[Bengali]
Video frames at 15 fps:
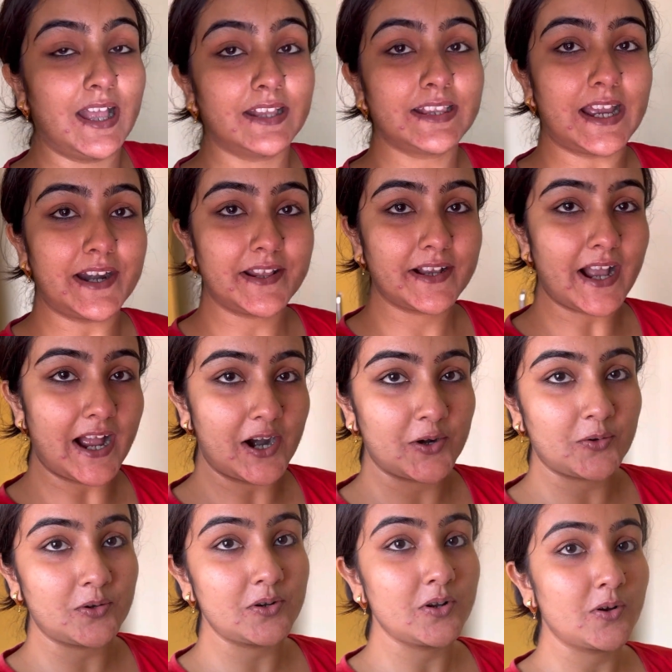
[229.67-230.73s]
তার
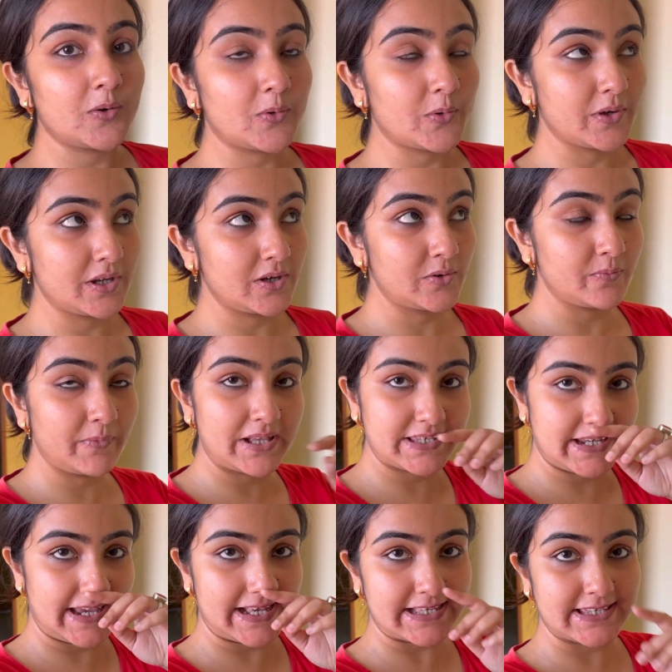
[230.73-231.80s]
কারণ ওই রুমে
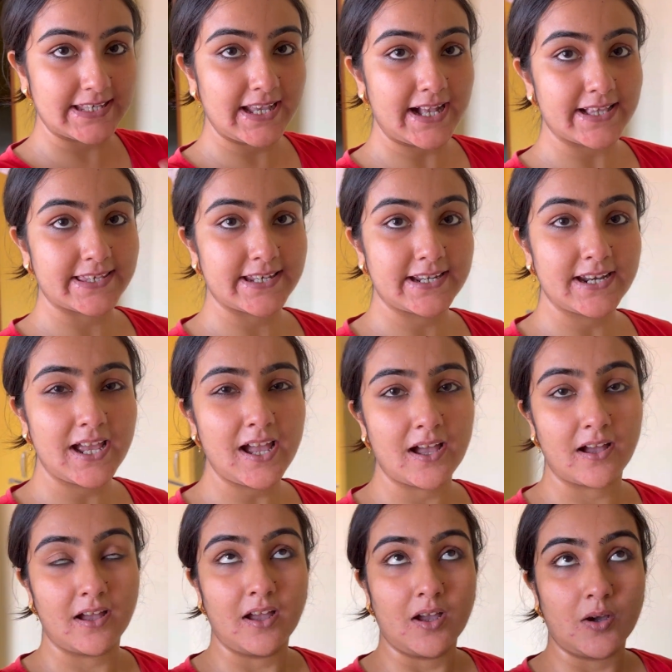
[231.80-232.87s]
যে এসি আছে না
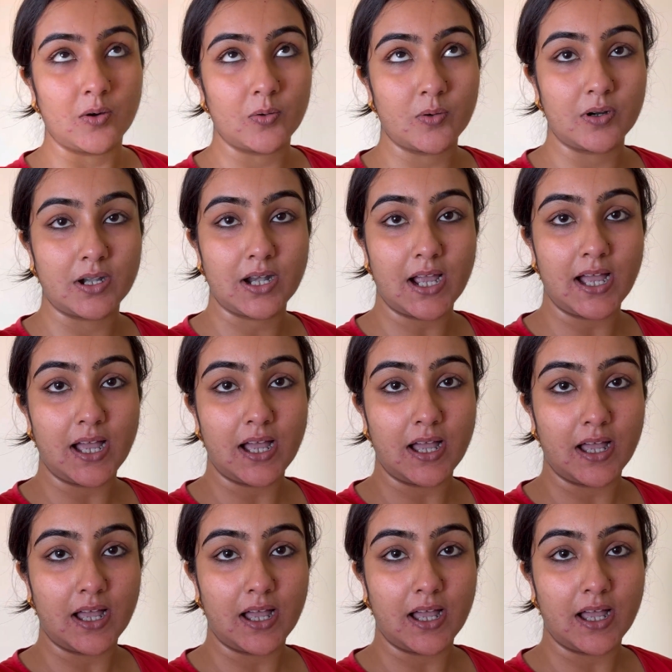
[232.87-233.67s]
ওটা